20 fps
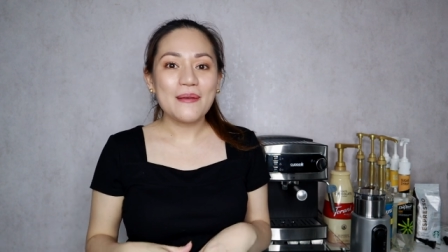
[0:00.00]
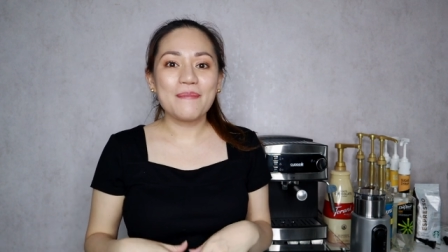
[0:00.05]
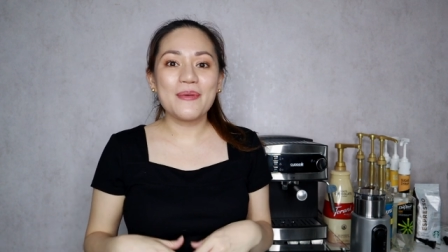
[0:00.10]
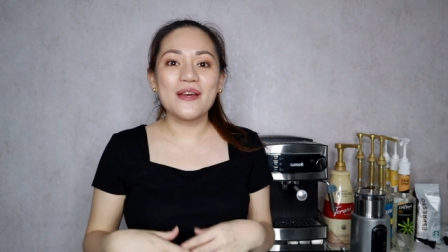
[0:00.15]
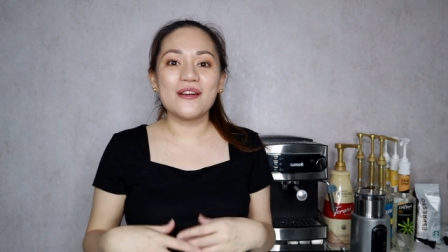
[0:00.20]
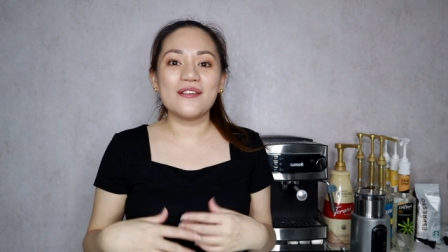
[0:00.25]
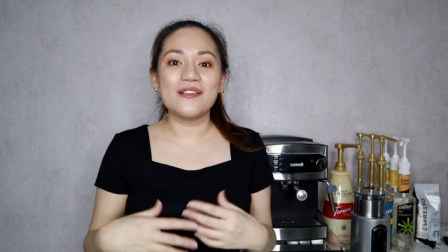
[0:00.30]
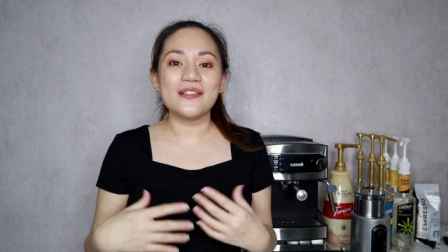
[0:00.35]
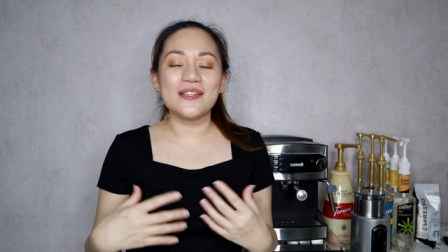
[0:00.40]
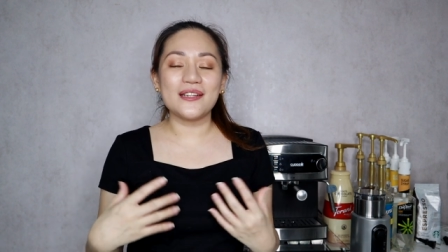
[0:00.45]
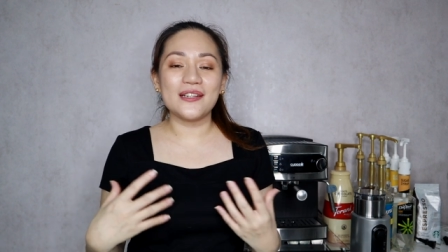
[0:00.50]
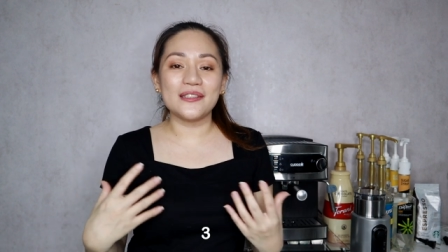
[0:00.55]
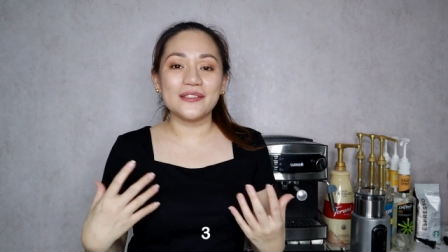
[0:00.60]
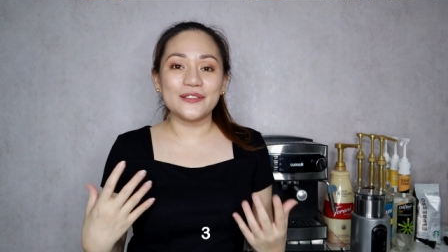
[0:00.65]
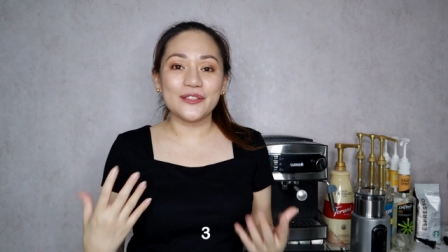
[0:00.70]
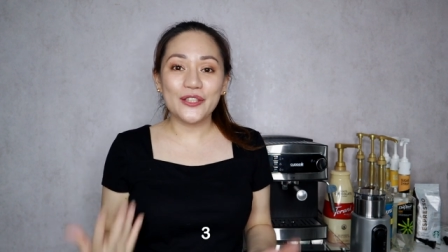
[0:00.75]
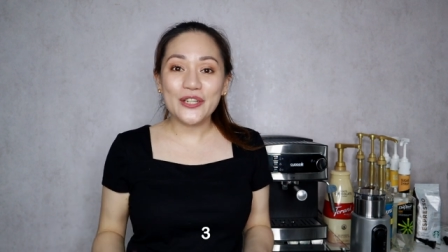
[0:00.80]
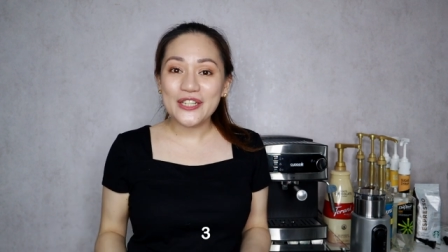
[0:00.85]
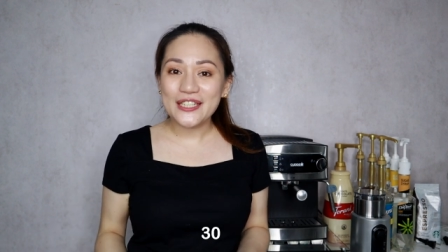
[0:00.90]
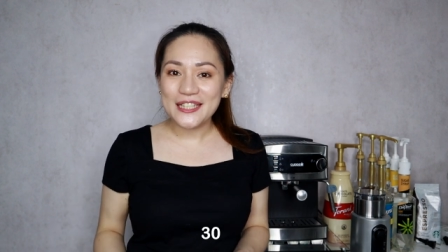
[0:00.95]
Meron silang
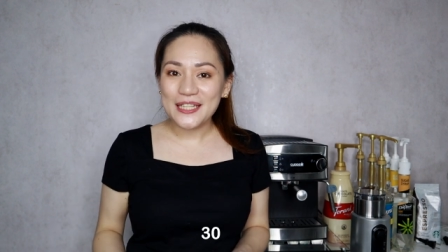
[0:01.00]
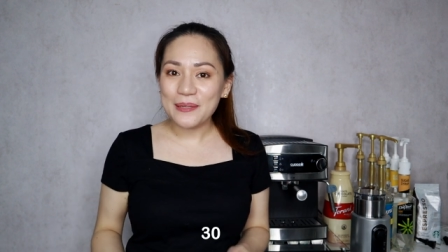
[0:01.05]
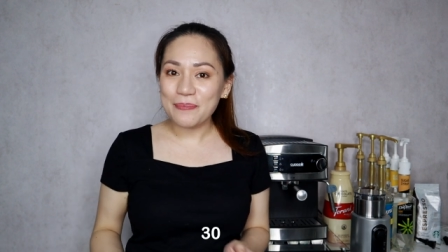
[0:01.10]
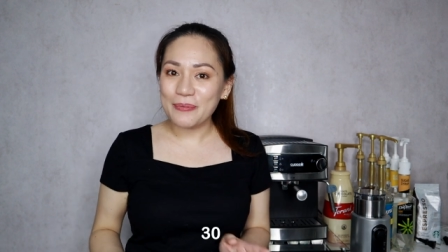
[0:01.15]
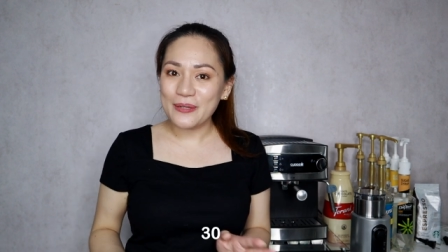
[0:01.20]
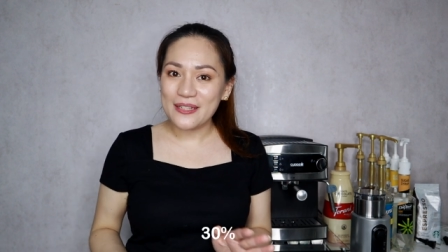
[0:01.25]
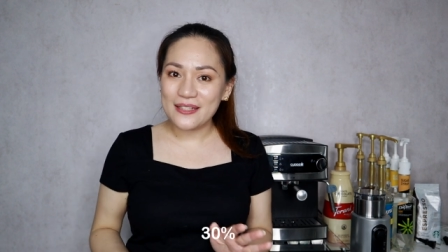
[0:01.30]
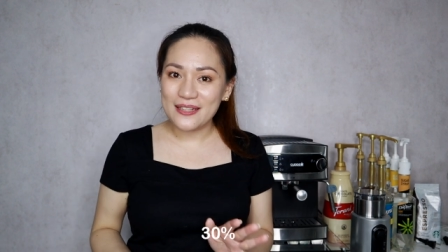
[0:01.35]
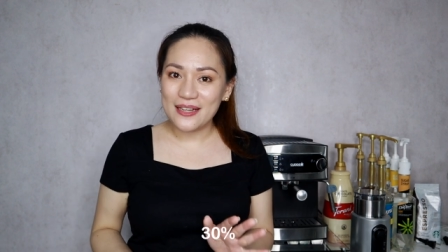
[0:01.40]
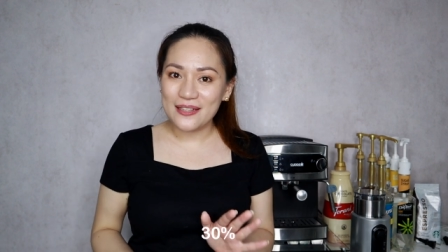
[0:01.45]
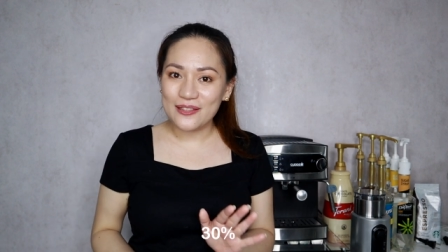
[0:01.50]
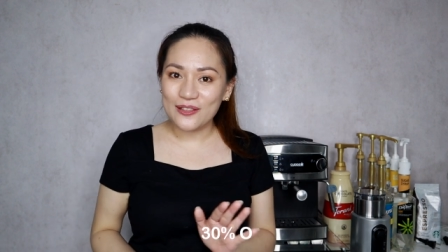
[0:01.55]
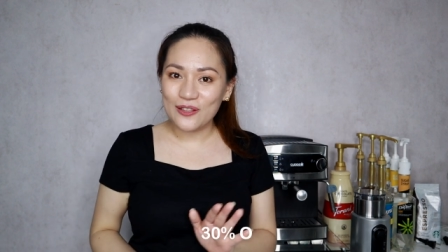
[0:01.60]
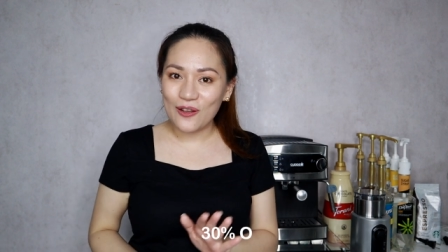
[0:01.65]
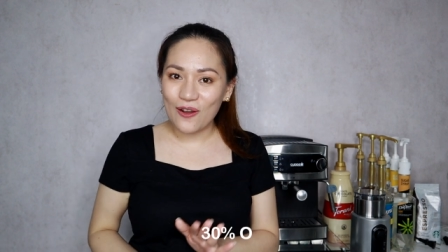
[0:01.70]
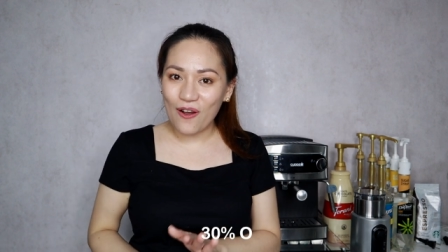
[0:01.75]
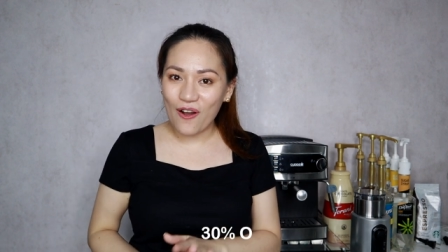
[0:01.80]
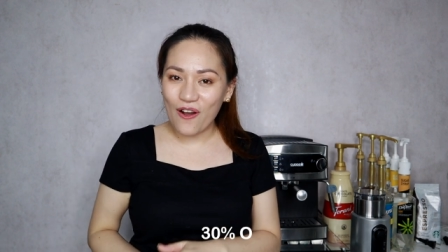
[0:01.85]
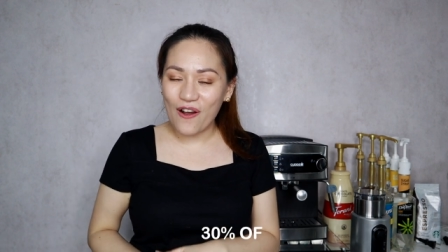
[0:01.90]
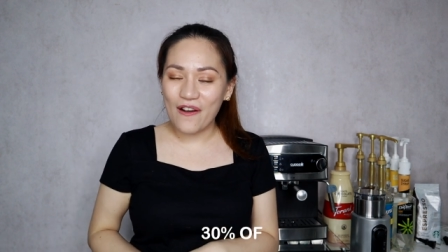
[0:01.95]
30%
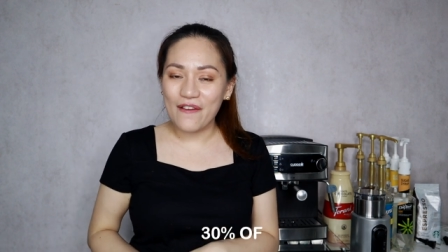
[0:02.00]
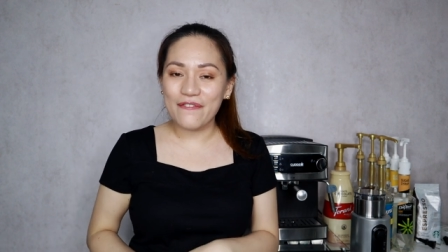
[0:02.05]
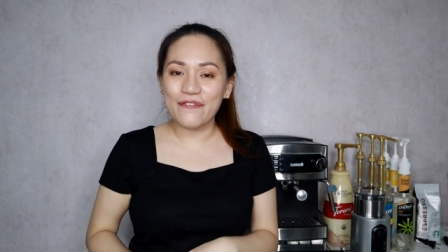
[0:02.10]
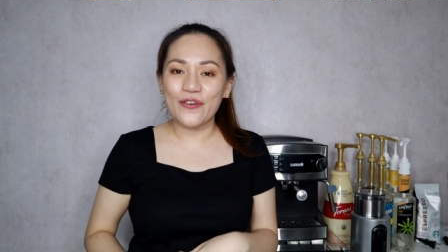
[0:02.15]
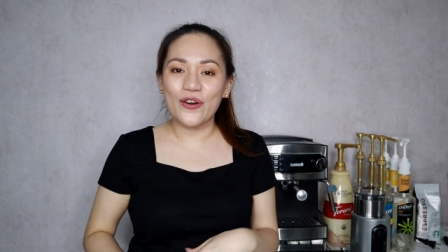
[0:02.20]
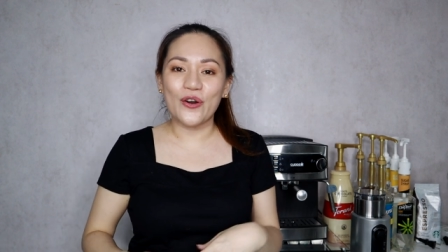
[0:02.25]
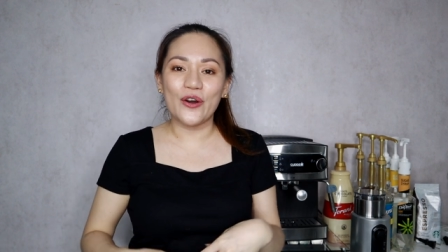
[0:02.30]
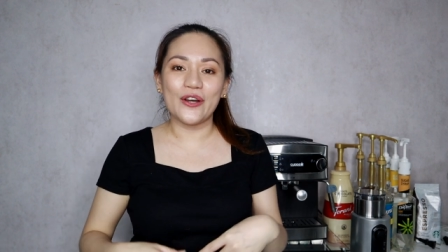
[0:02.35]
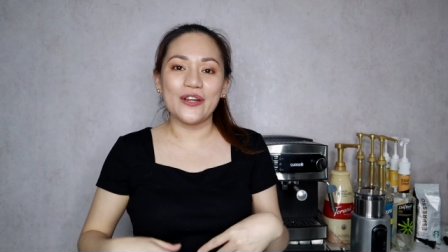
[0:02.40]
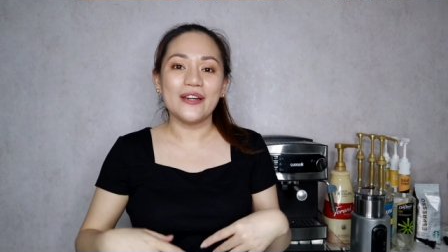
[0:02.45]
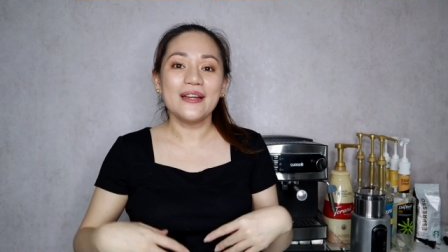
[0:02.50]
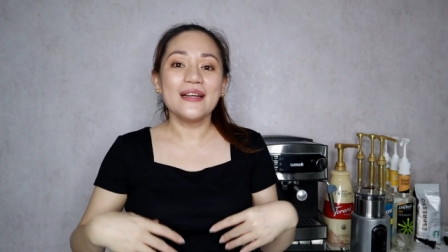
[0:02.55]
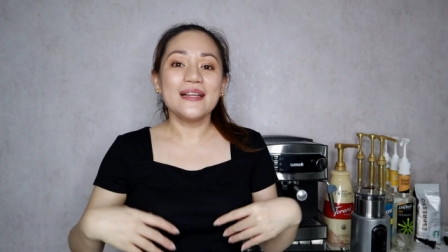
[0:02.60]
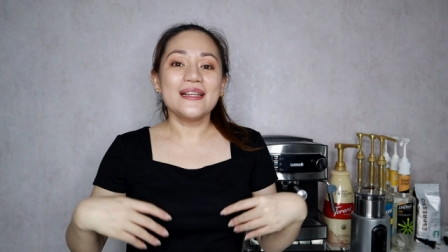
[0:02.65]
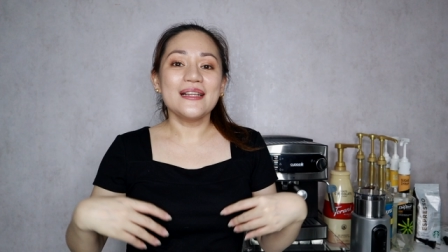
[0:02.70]
off on